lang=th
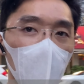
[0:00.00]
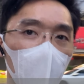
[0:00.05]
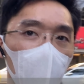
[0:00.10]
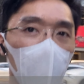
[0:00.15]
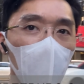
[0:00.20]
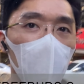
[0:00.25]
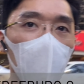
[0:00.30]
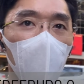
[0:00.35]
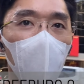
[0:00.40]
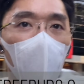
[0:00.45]
เพื่
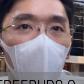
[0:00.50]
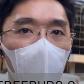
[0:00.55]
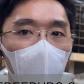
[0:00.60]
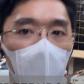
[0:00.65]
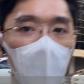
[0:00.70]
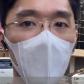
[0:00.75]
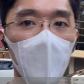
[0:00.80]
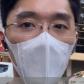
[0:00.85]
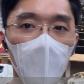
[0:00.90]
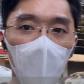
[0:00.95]
อนๆก็
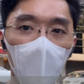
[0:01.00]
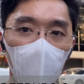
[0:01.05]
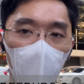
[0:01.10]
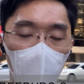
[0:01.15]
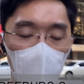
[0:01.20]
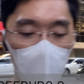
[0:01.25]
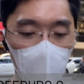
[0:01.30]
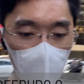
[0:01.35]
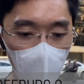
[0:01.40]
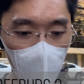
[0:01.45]
น่า
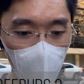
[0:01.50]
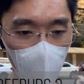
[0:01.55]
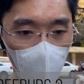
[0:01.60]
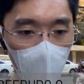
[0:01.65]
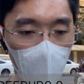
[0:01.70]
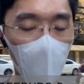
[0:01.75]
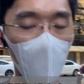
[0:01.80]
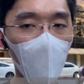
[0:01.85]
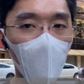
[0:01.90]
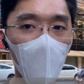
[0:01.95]
จะได้เห็น
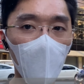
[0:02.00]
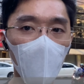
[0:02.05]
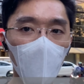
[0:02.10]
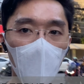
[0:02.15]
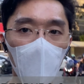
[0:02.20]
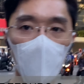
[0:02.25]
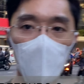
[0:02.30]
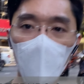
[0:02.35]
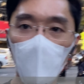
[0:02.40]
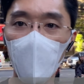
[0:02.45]
แล้วว่ามั
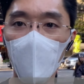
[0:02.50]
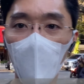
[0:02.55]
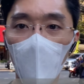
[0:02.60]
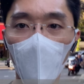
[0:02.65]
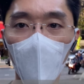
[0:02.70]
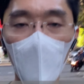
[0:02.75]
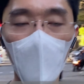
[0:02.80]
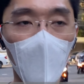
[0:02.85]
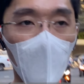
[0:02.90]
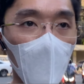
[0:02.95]
นตัดเสียง
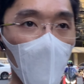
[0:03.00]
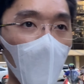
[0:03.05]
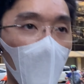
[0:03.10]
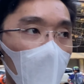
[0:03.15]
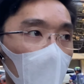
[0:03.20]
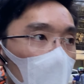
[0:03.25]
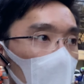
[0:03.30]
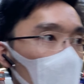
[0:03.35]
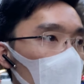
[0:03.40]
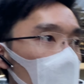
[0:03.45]
เป็นยังไงบ้าง